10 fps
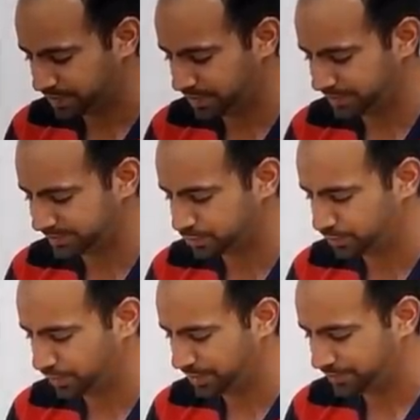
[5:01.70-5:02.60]
यस गुड
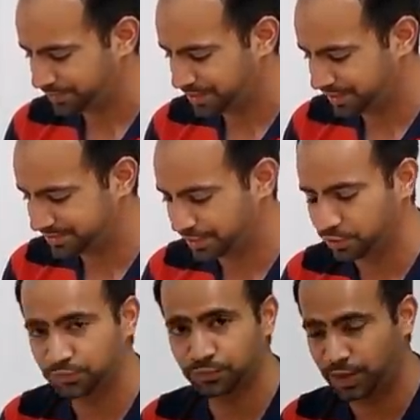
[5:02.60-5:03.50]
बॉय यस
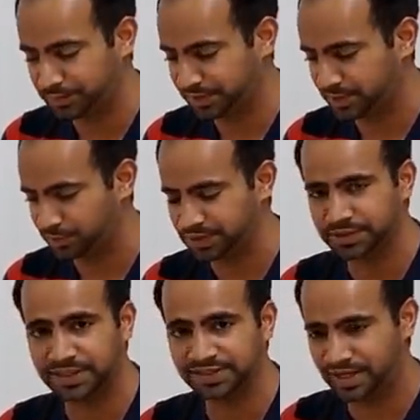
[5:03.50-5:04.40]
देखो वो आपने देखा वो
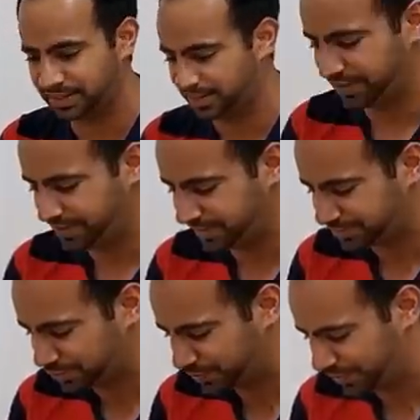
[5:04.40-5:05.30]
कितनी कैसे आगे है
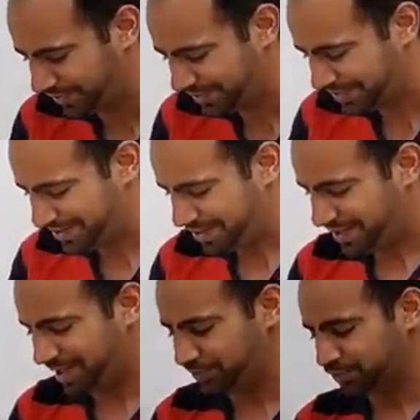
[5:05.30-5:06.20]
यस गुड बॉय
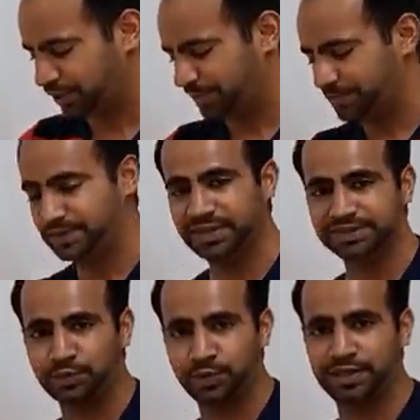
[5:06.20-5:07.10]
अब उसको आप
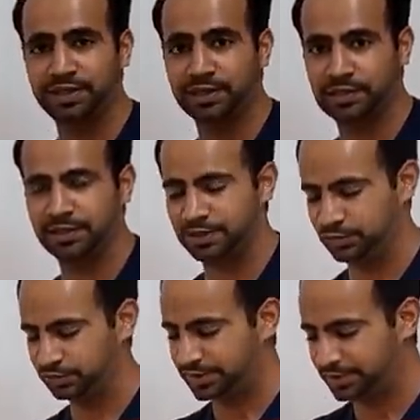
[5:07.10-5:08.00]
यस बोल के या क्लिकर
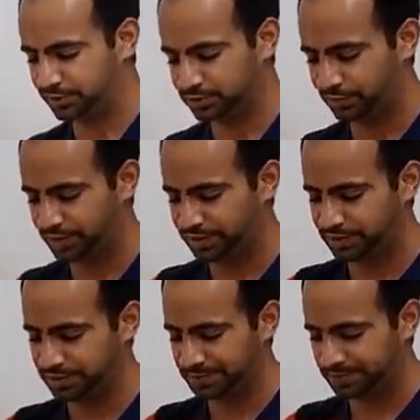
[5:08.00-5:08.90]
यूज़ करके उसको ट्रीट
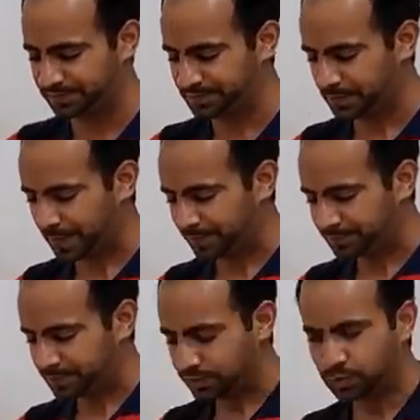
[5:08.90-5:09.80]
दे दें
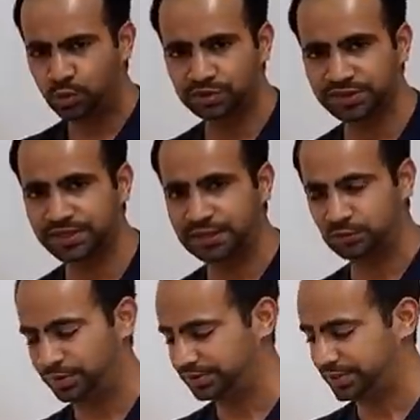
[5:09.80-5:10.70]
तो हो सकता है
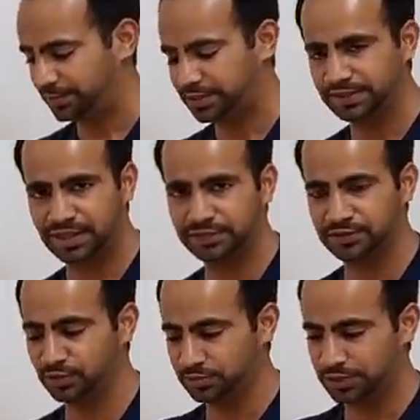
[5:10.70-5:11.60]
थोड़े से आपके
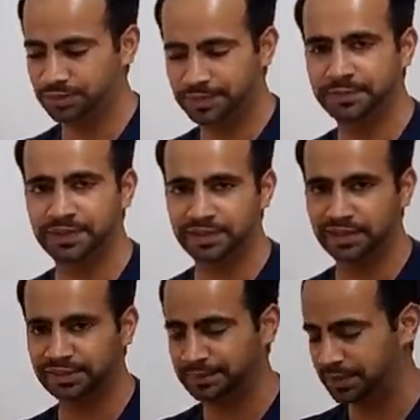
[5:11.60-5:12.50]
दांत यू नो पपी के
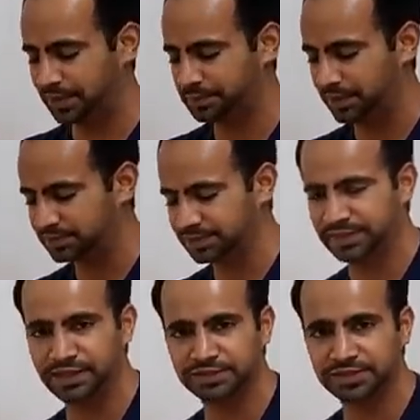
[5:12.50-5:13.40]
दांत आपके हाथ पे लग
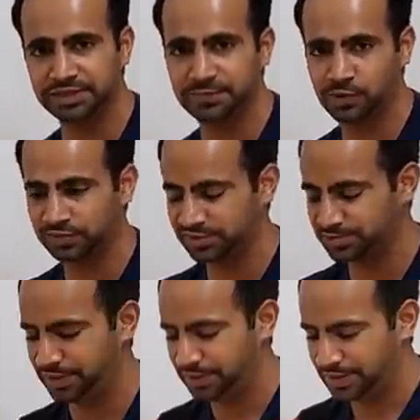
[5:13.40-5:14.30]
सकते हैं इस इस प्रोसेस
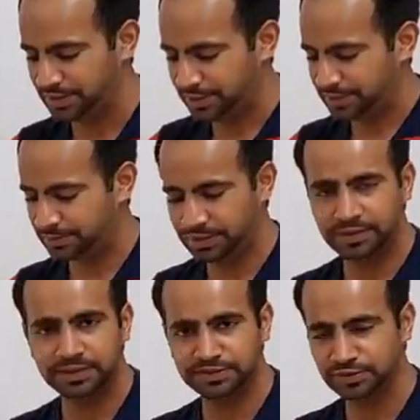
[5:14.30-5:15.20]
में बट
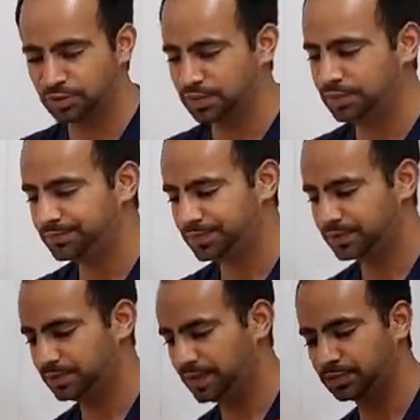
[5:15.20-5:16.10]
इट इज़ नॉर्मल
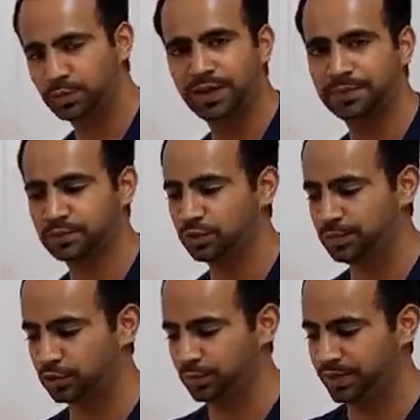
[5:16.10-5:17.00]
आपको आपको
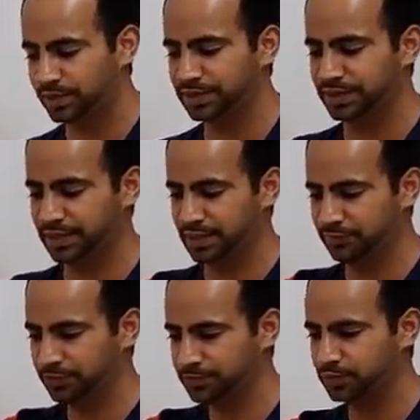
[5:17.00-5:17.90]
बिल्कुल भी हर्ट नहीं करेगा
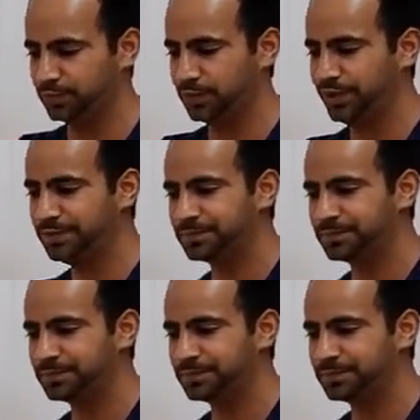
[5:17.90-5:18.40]
वो गुड बॉय